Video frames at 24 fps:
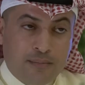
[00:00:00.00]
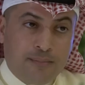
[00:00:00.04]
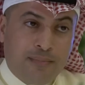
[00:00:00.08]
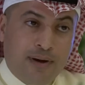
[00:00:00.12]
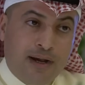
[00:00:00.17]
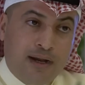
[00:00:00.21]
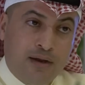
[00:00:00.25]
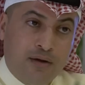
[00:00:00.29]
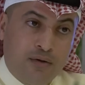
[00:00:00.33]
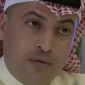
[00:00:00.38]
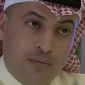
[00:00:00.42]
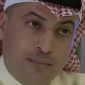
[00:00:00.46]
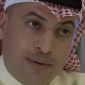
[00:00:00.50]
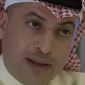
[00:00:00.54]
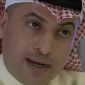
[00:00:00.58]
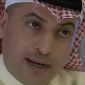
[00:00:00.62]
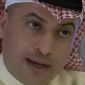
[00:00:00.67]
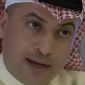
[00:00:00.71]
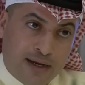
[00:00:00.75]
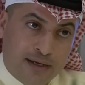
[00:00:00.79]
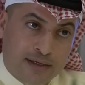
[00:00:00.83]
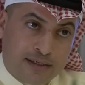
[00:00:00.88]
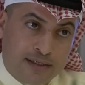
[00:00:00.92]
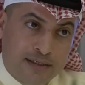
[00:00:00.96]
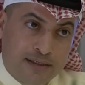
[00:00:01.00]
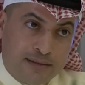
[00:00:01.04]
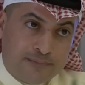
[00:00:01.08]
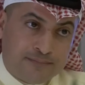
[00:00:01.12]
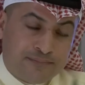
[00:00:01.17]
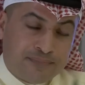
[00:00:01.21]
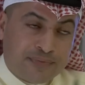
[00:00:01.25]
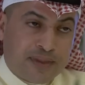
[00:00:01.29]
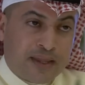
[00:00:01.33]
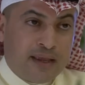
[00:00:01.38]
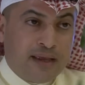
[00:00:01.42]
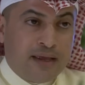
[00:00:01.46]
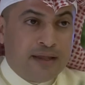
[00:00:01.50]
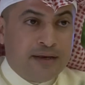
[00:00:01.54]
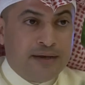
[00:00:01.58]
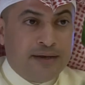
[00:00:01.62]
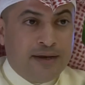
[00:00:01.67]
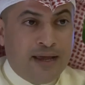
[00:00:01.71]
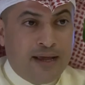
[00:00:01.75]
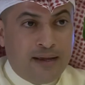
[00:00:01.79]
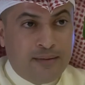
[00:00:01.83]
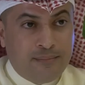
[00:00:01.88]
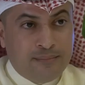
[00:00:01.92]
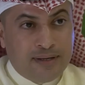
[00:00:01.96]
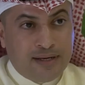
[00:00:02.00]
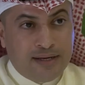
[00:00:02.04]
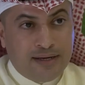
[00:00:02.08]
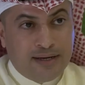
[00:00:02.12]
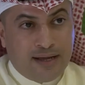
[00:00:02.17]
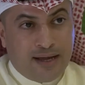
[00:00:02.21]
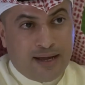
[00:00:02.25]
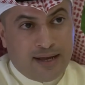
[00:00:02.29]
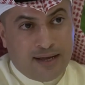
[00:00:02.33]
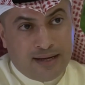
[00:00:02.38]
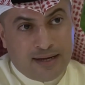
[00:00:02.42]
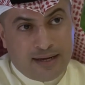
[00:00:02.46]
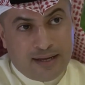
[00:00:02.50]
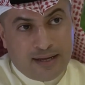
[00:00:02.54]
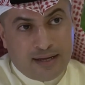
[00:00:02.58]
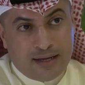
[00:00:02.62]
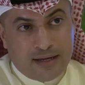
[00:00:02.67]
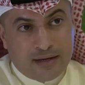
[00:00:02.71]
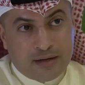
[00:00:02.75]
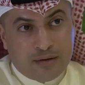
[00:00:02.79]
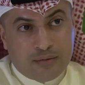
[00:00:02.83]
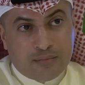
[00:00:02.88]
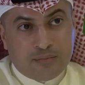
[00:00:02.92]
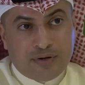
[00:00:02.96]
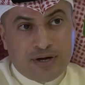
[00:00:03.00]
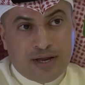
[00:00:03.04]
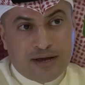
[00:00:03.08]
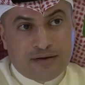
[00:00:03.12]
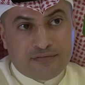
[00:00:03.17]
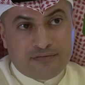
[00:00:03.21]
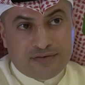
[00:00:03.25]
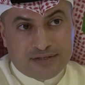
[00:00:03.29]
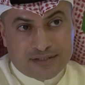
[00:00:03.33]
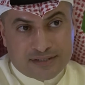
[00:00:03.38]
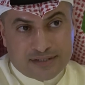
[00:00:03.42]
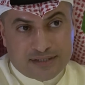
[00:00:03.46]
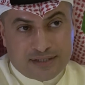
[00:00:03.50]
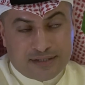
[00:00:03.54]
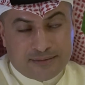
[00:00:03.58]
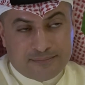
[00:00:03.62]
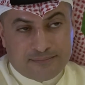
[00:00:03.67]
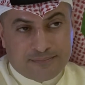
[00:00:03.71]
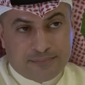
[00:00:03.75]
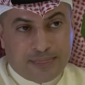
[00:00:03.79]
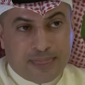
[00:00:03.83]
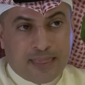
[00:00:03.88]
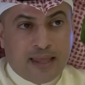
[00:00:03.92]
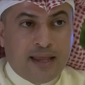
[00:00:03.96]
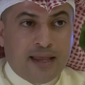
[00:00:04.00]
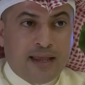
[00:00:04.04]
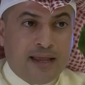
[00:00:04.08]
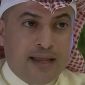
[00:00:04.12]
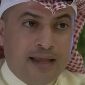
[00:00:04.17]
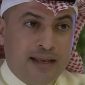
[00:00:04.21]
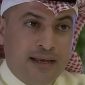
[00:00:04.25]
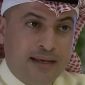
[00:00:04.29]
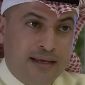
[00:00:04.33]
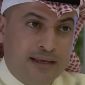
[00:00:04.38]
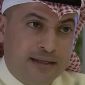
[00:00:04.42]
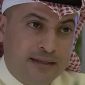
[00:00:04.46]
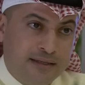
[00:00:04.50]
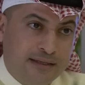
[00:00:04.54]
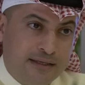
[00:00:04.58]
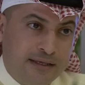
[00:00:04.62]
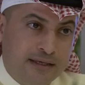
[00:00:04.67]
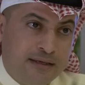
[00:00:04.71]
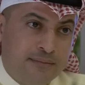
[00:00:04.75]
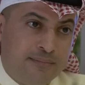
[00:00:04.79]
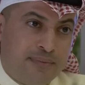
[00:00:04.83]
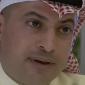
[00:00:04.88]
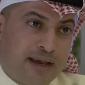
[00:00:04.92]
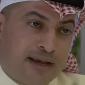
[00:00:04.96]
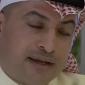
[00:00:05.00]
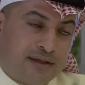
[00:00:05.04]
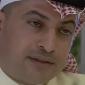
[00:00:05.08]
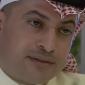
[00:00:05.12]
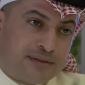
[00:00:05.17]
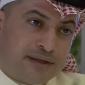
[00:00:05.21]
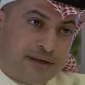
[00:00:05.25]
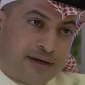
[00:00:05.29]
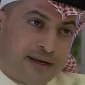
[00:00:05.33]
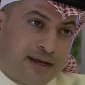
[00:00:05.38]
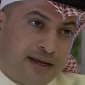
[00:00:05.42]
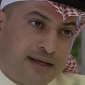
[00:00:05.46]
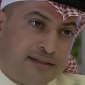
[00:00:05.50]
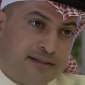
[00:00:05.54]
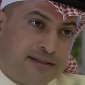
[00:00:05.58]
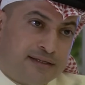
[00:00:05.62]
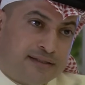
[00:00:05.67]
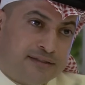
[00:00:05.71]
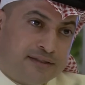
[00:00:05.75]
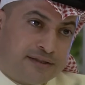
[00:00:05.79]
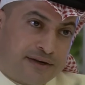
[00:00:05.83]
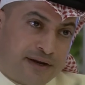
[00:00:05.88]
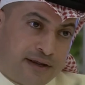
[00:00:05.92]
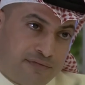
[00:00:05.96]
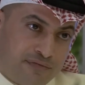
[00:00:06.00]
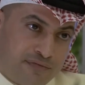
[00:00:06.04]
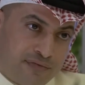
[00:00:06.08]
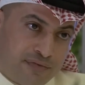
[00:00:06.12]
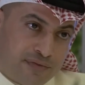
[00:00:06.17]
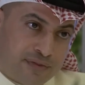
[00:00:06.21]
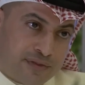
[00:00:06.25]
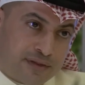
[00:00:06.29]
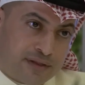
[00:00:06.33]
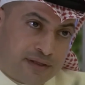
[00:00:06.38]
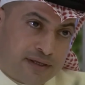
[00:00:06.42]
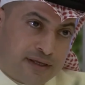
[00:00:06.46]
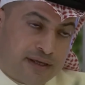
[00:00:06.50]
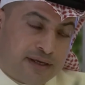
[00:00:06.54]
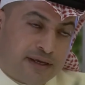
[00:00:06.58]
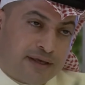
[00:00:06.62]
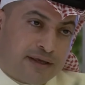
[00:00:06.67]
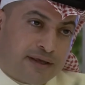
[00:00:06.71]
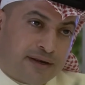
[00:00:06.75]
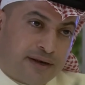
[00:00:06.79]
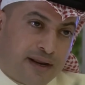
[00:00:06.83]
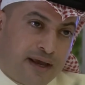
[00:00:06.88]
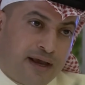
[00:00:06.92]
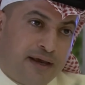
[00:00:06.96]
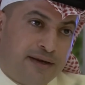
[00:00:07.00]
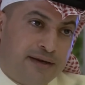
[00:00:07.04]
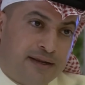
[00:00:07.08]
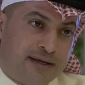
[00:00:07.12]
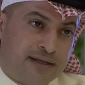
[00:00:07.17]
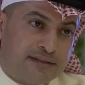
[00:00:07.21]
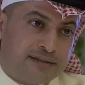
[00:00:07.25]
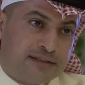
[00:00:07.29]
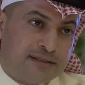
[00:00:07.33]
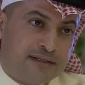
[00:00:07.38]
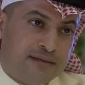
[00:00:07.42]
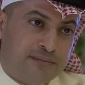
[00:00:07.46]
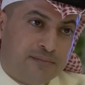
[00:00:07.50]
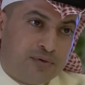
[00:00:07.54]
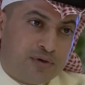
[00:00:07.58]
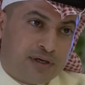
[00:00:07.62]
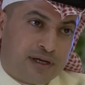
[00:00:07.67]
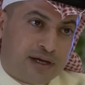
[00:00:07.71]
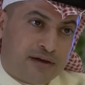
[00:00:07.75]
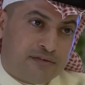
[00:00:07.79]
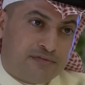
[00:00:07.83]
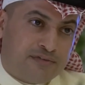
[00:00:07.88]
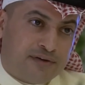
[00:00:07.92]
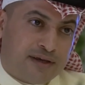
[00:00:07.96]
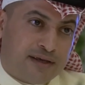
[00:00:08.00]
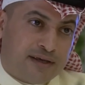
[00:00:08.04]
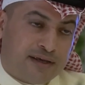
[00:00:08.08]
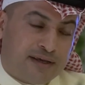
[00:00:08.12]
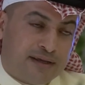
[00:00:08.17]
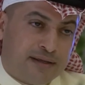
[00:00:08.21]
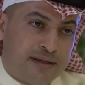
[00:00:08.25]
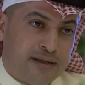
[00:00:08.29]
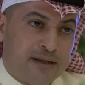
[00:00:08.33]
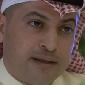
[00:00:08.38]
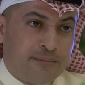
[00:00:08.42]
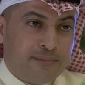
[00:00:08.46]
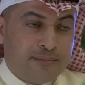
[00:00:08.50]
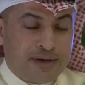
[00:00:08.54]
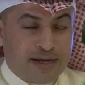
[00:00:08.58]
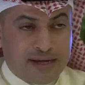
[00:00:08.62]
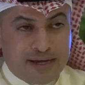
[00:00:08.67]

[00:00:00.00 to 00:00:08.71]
مع عملائي نعمل على منافسة اللي يجيب أكثر عدد رفض راح نعطيه مكافأة من